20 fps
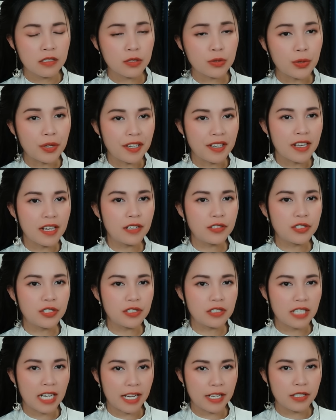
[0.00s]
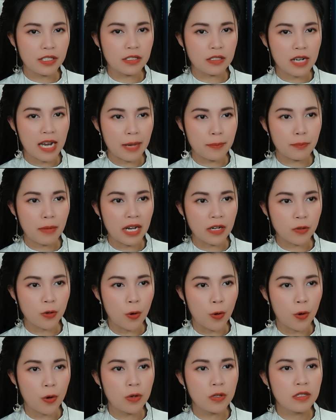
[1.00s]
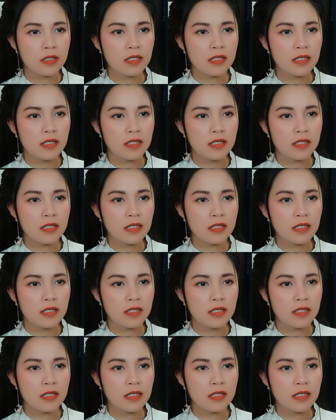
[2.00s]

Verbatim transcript: tuy chiếc rương này được làm bằng gỗ,